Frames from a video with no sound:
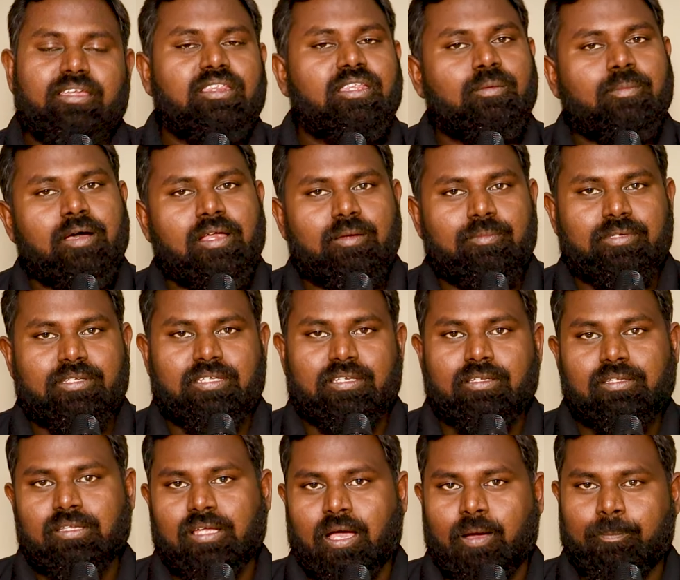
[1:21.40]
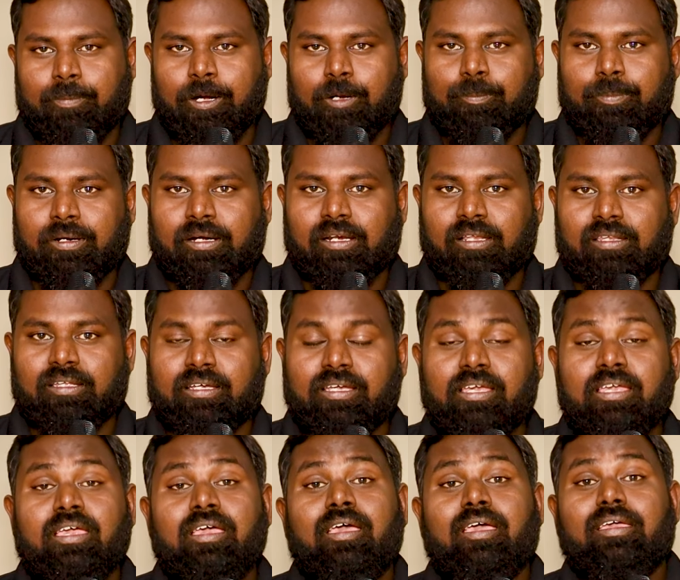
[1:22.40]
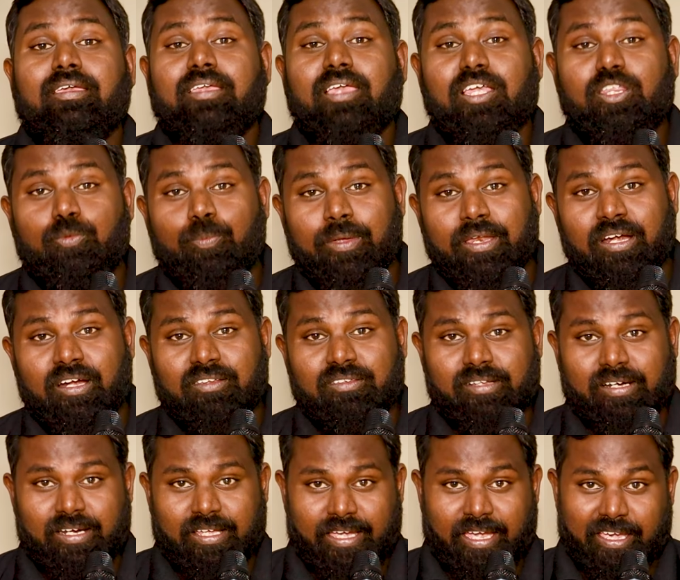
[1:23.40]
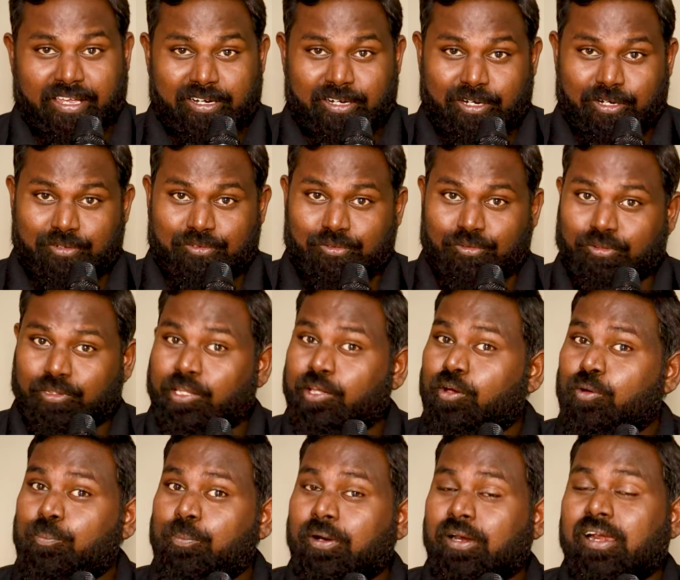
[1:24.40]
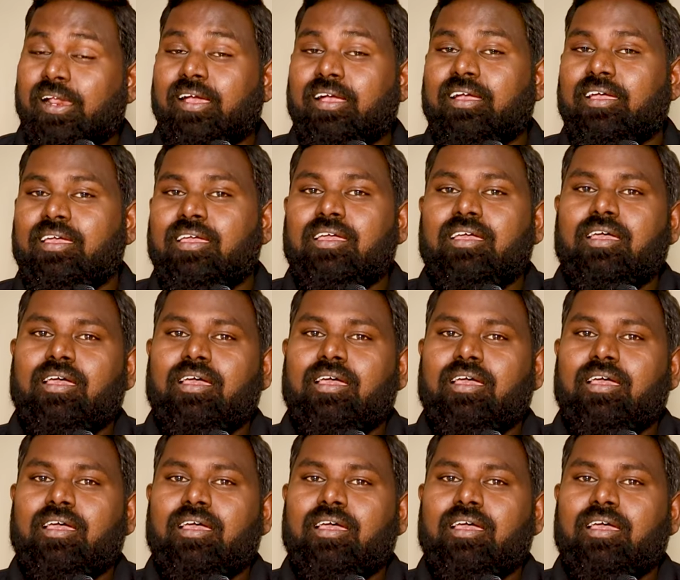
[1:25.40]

இந்த மாதிரி மிஷின்ஸ் ஆப்ரேட் பண்ணுறதுக்கு எக்ஸ்பீரியன்ஸான கேண்டிடேட்ஸும் தேவைப்படுறாங்க